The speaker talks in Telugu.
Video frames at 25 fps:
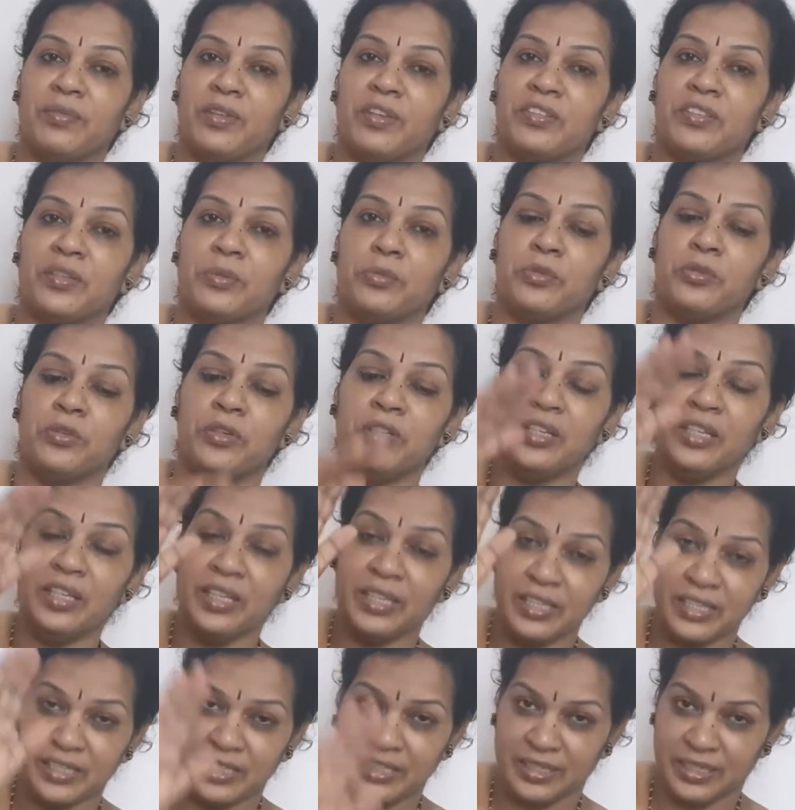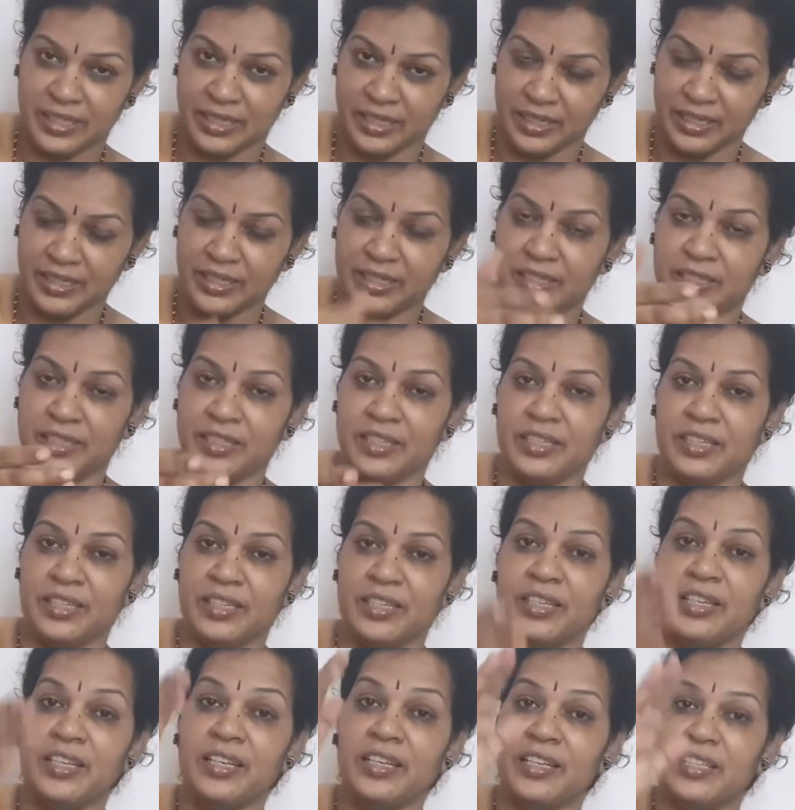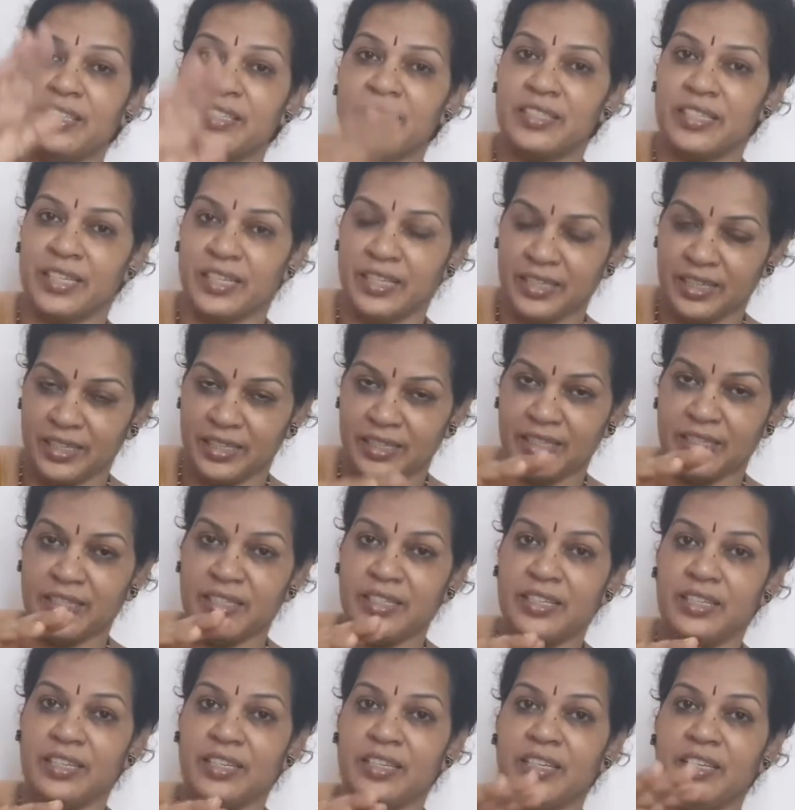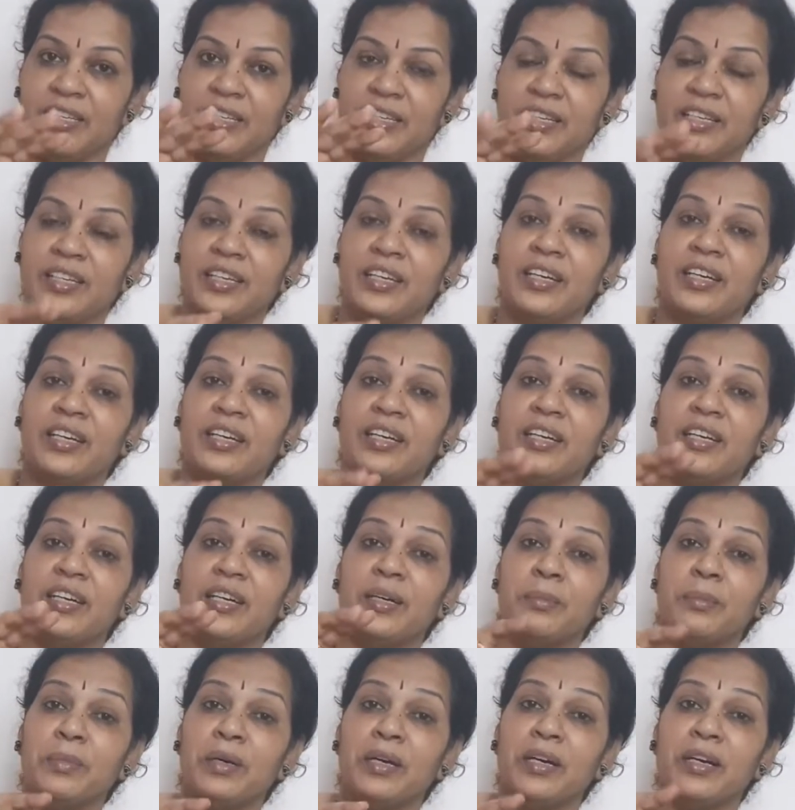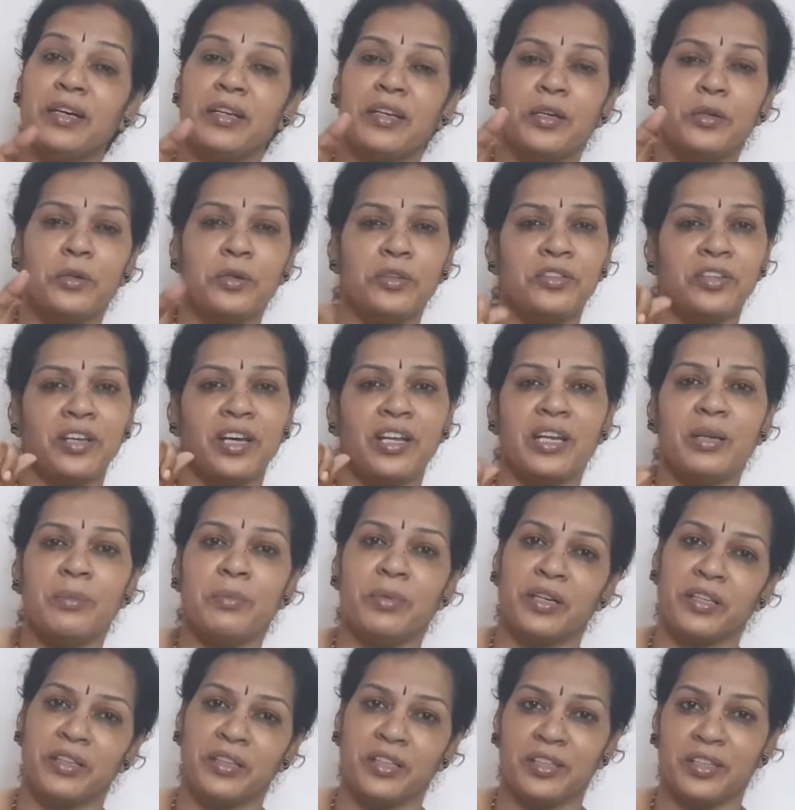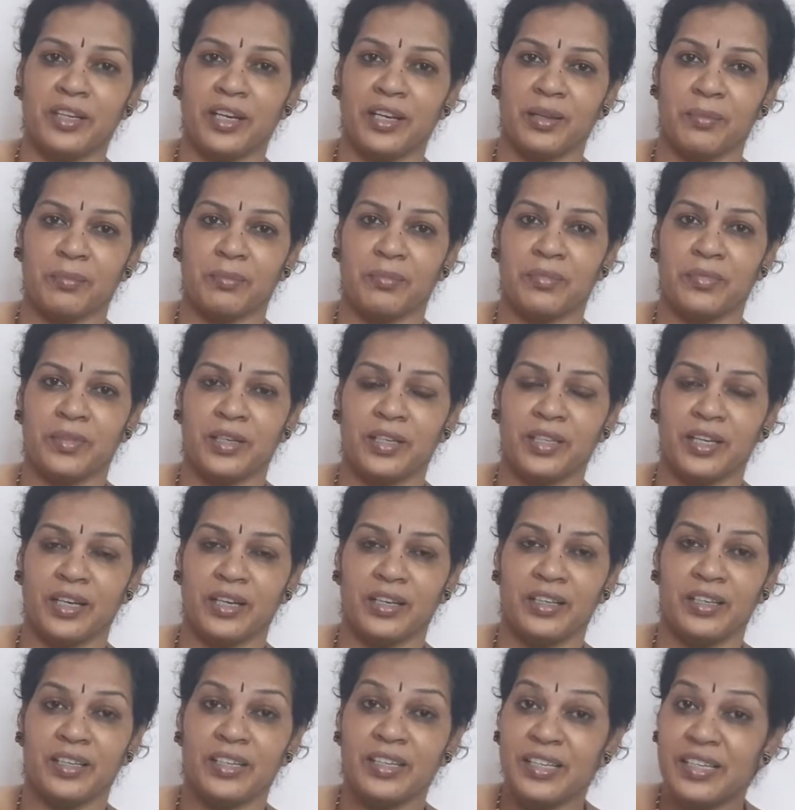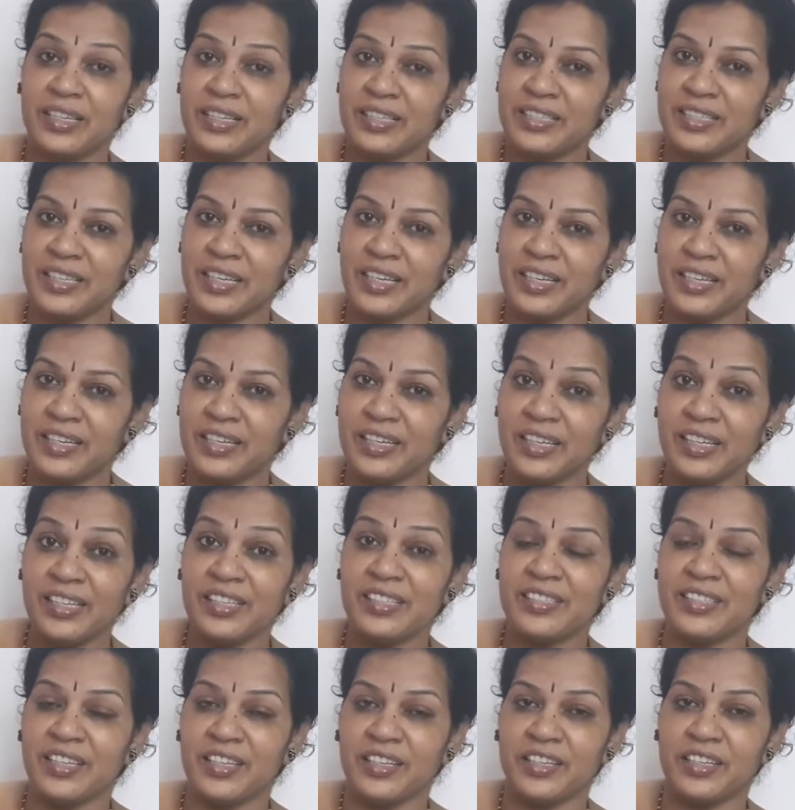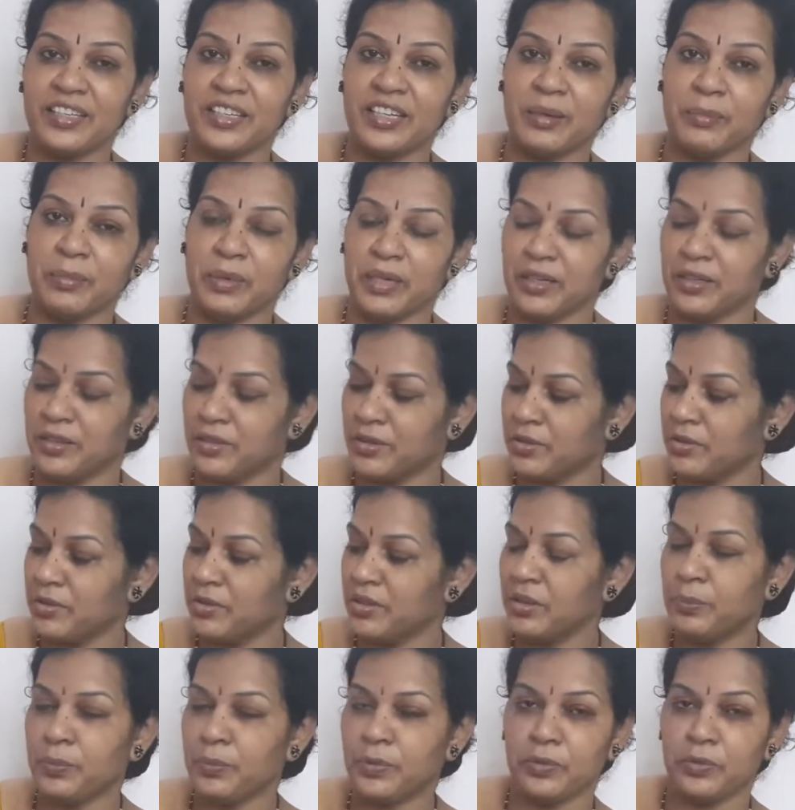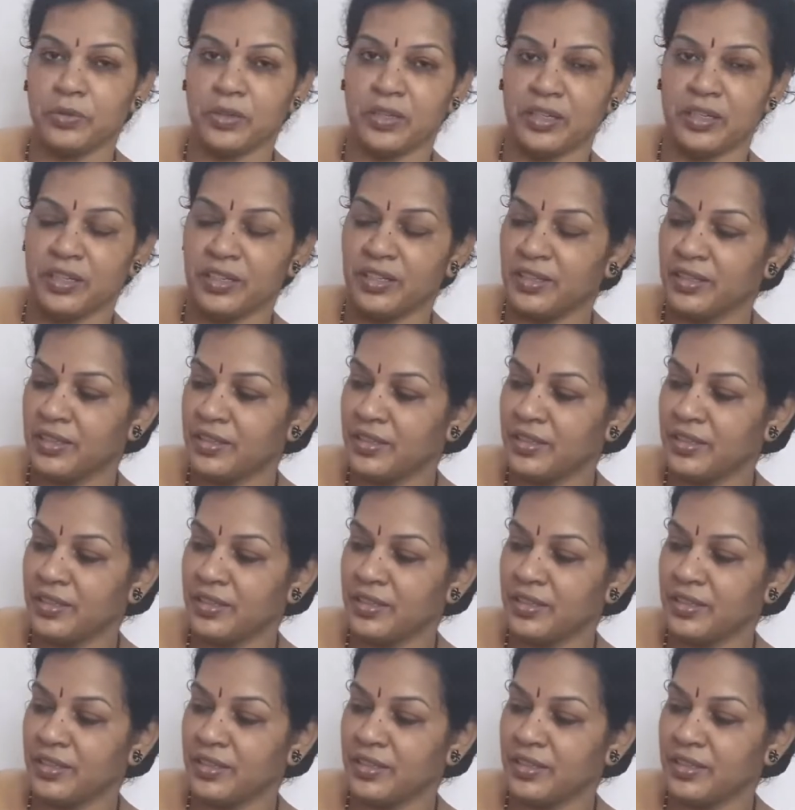వేస్తాం చూడండి సరి సరిగమ రెండు సార్లకు పడింది తాళం కదా సరి సరిగమ ఇప్పుడు చూడండి